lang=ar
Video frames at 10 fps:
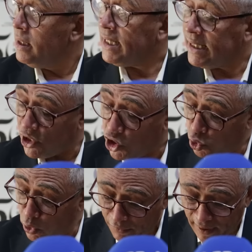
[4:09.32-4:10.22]

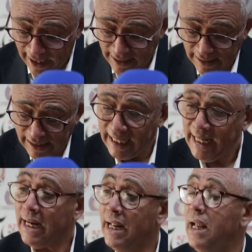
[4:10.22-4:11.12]
ستجدون في هذا
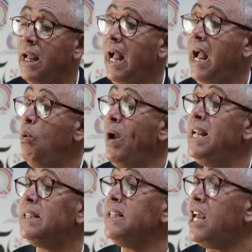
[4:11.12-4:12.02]
التقرير
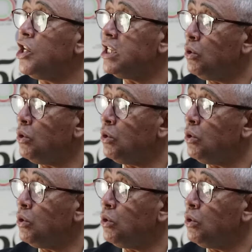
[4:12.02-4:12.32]
حوالي 12